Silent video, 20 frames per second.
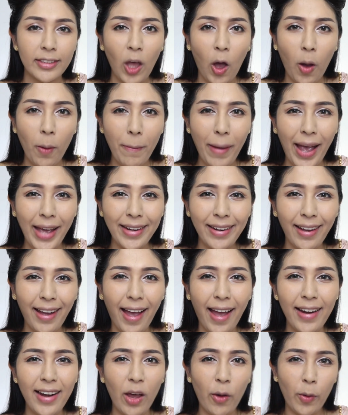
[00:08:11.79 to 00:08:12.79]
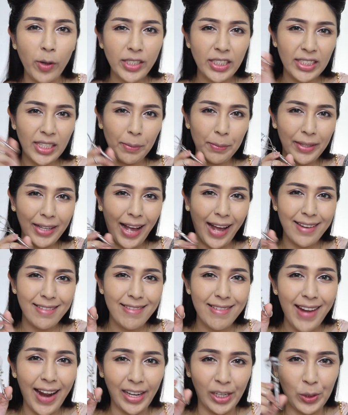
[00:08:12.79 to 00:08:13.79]
ต่อมานะคะเราก็จะทำการ
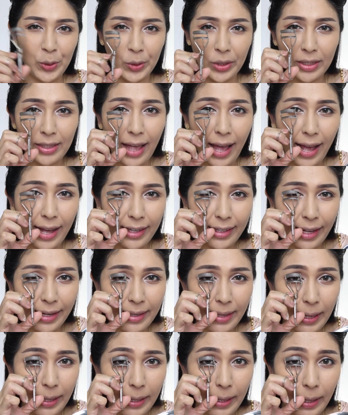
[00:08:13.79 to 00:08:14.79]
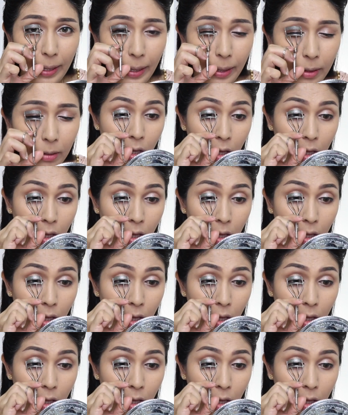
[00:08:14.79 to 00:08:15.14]
ดัดขนตากันนะคะ